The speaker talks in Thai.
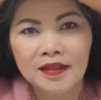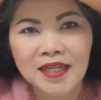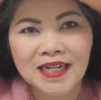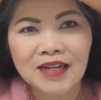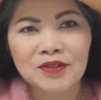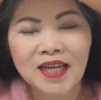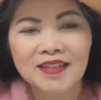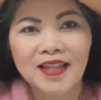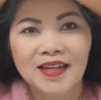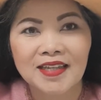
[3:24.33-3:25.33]
ยิ่งเราตัด
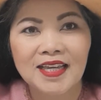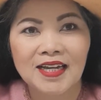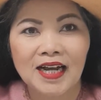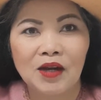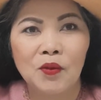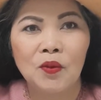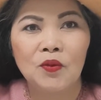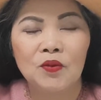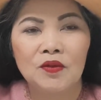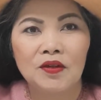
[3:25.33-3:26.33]
แต่งกิ่งเขา
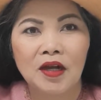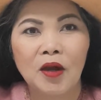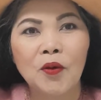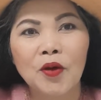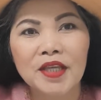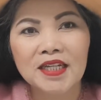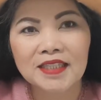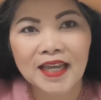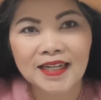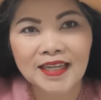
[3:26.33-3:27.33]
เขาก็ยิ่ง
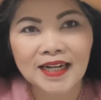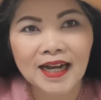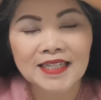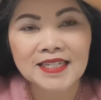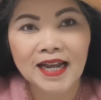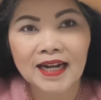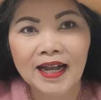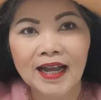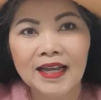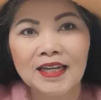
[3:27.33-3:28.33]
แตกกิ่งก้านสา
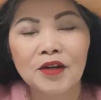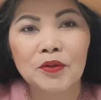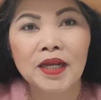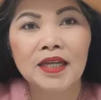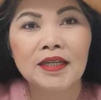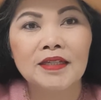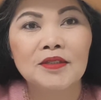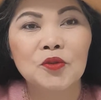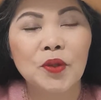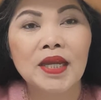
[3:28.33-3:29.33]
ขาให้เราได้
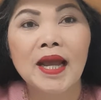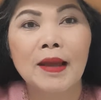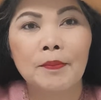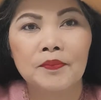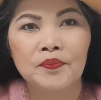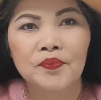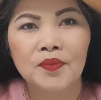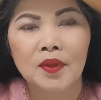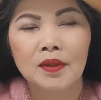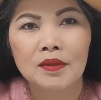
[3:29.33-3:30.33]
สวยงาม
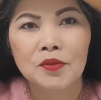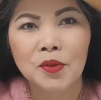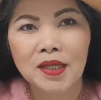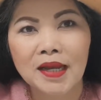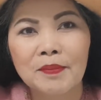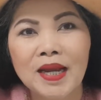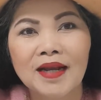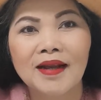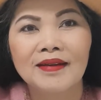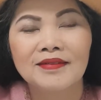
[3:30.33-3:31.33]
สวยงามมากค่ะ